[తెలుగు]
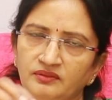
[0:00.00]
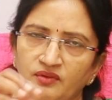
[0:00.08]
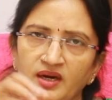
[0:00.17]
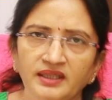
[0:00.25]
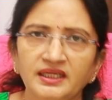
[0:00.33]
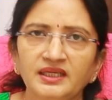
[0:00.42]

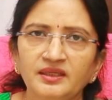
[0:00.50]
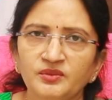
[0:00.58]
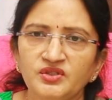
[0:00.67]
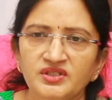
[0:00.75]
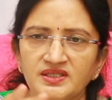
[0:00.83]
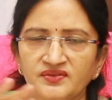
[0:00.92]
వాటర్లో
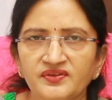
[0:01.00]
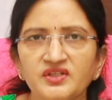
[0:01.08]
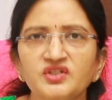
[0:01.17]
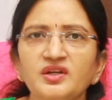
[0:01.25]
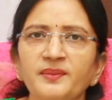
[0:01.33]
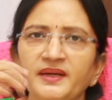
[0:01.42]
ముంచేసి
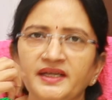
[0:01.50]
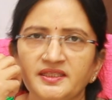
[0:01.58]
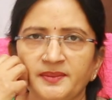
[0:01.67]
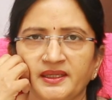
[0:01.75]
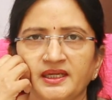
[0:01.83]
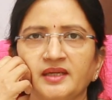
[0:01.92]
ఫ్రిడ్జ్లో
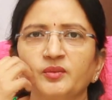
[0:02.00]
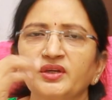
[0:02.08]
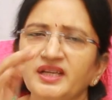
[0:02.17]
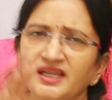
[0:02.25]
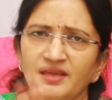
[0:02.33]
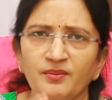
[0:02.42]
పెట్టేసి పెట్టండి
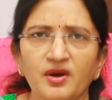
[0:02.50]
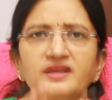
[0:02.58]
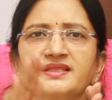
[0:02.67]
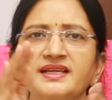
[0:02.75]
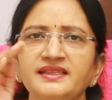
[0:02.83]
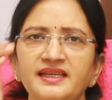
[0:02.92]
ముఖ్యంగా
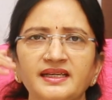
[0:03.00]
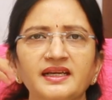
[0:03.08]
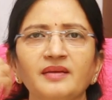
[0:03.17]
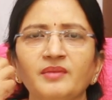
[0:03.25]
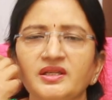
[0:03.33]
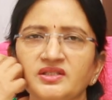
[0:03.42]
బాక్స్ అయితే
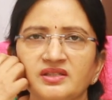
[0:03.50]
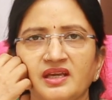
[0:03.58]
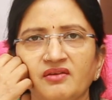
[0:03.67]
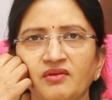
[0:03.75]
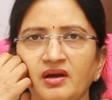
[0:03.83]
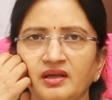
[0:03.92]
ఇంకా మంచిది
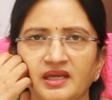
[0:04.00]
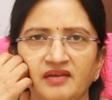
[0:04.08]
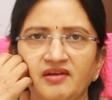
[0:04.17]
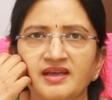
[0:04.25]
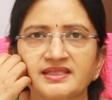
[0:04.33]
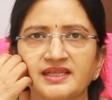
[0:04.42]
ఏ వా ఏ
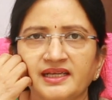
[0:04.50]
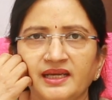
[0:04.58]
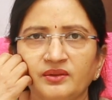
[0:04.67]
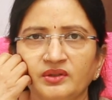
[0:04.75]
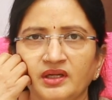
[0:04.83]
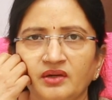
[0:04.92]
వాసన
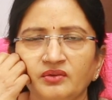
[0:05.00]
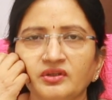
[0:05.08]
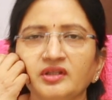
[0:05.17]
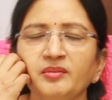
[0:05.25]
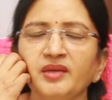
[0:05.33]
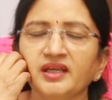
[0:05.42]
లేకుండా
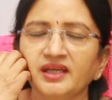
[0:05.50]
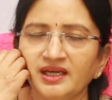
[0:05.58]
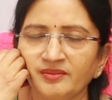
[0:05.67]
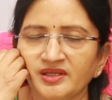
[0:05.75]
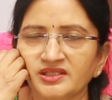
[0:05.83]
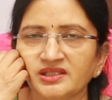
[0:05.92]
ఉంటుంది మీకు
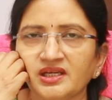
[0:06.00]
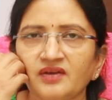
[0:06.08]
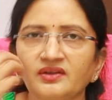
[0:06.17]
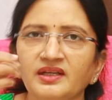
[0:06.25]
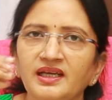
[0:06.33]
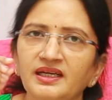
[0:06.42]
ఇంకా మంచిగా
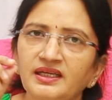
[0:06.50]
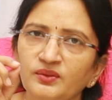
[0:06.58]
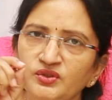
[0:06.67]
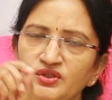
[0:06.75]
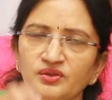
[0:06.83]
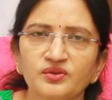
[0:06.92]
ఉండాలంటే
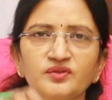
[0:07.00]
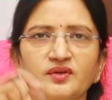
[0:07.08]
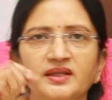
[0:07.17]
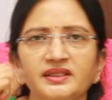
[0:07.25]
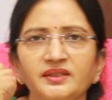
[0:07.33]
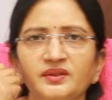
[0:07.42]
కొంచెం రోజు
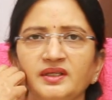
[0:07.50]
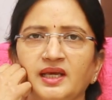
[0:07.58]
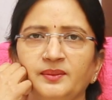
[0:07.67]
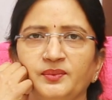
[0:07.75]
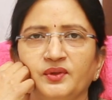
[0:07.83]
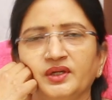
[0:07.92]
వాటర్ని కూడా
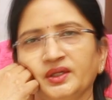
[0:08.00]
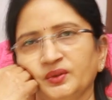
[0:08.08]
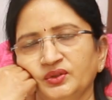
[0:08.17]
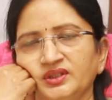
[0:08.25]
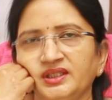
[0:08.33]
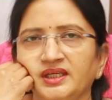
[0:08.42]
కలుపుకోండి
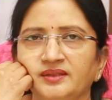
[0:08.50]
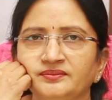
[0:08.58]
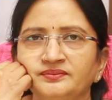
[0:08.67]
కొద్దిగా